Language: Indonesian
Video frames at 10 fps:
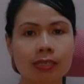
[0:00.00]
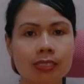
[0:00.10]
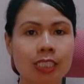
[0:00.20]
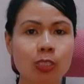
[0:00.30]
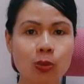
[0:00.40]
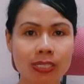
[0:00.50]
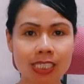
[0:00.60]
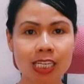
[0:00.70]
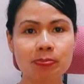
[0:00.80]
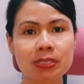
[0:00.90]

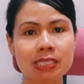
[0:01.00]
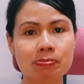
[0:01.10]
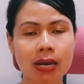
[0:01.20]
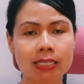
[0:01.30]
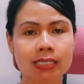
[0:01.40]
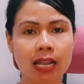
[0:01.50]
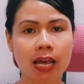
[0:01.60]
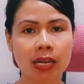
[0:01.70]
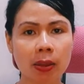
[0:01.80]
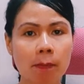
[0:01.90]
Situasi di persimpangan
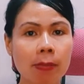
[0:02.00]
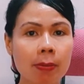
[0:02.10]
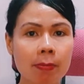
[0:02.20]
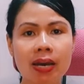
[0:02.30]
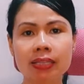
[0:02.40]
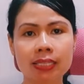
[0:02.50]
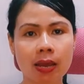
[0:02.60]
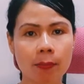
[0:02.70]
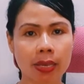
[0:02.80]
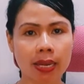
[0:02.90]
jalan memang
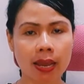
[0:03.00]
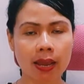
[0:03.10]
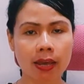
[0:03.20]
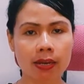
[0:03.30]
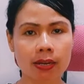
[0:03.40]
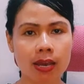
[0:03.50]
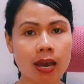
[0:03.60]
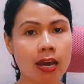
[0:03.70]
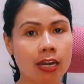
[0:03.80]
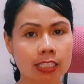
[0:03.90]
tidak mengenakan.
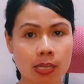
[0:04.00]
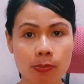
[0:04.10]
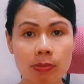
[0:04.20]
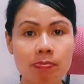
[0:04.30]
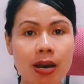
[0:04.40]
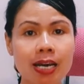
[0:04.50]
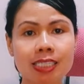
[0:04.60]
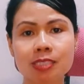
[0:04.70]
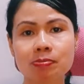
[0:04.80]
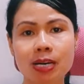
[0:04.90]
Rasa bimbang,
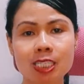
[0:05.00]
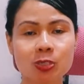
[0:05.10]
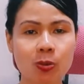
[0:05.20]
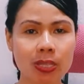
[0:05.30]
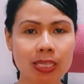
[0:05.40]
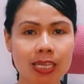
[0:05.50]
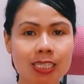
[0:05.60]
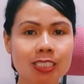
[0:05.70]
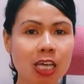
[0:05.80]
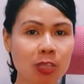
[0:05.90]
cemas, khawatir
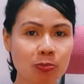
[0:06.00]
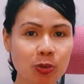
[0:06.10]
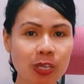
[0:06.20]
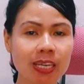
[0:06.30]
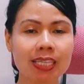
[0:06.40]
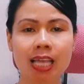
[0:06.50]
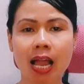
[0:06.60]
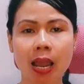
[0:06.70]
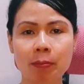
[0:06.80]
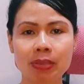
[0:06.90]
sangat mungkin kita
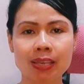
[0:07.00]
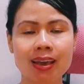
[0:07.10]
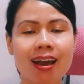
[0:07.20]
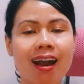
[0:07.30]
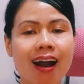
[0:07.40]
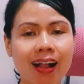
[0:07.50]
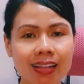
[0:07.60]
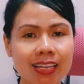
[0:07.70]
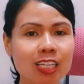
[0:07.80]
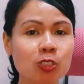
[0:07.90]
alami. Hal
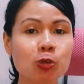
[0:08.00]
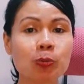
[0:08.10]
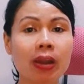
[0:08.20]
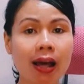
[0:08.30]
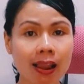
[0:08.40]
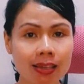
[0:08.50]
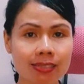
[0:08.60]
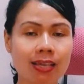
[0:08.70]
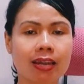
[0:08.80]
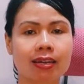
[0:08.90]
ini cukup
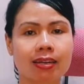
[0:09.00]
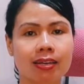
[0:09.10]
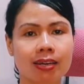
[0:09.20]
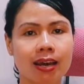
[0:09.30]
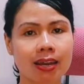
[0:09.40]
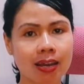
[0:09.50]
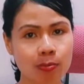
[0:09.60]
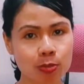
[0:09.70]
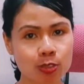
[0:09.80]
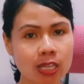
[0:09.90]
beralasan karena
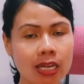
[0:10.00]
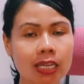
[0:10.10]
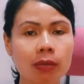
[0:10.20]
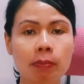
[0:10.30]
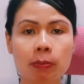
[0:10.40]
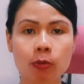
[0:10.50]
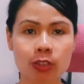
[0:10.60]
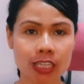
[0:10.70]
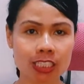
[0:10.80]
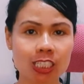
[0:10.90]
keputusan ini
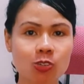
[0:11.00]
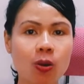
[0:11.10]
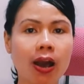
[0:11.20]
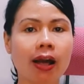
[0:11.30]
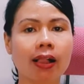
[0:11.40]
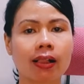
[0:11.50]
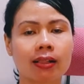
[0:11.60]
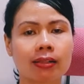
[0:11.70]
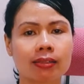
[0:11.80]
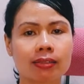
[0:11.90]
berpotensi dua hal.
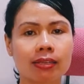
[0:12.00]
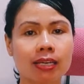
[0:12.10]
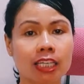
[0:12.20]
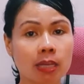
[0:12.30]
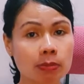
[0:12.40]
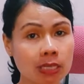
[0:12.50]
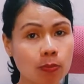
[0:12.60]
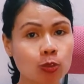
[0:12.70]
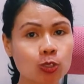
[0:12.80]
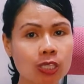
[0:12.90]
Kita bisa
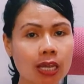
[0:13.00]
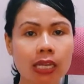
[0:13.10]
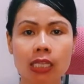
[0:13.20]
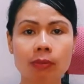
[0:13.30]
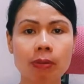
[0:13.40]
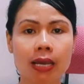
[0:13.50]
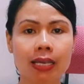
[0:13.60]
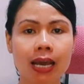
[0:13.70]
memutuskan yang terbaik